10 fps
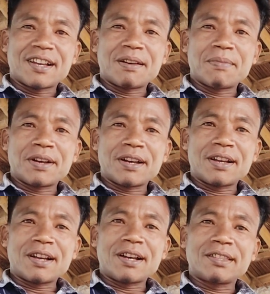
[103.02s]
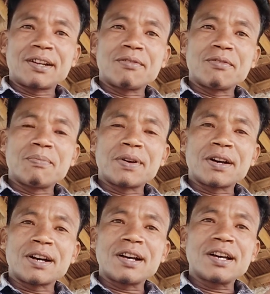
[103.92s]
Aba adang
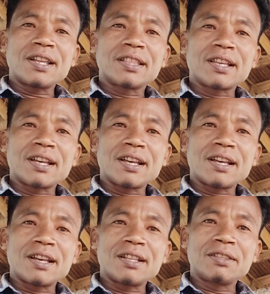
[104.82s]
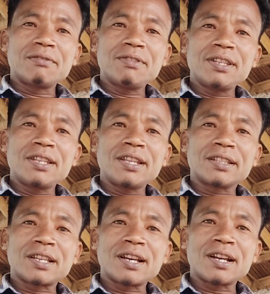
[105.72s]
oba arata duwe neng
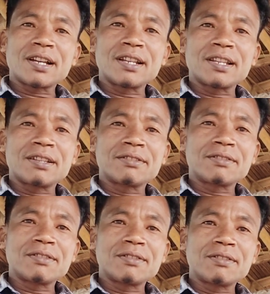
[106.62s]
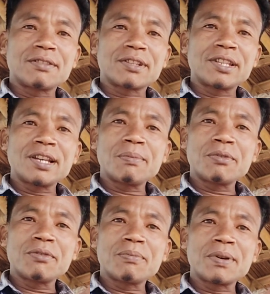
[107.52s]
ta kal na jok nega
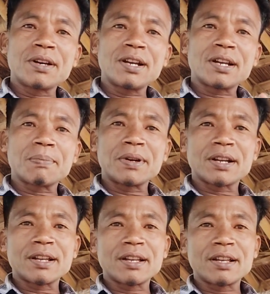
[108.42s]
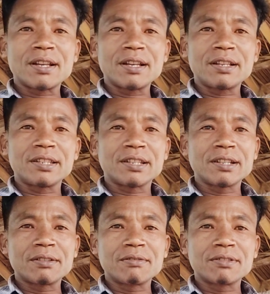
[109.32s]
mu ba kapaka
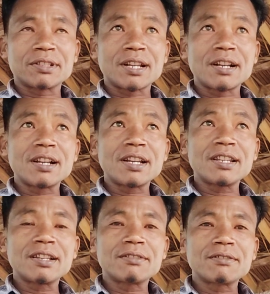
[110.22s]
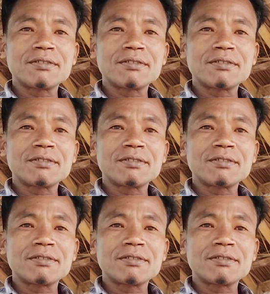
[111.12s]
siki sangai na ai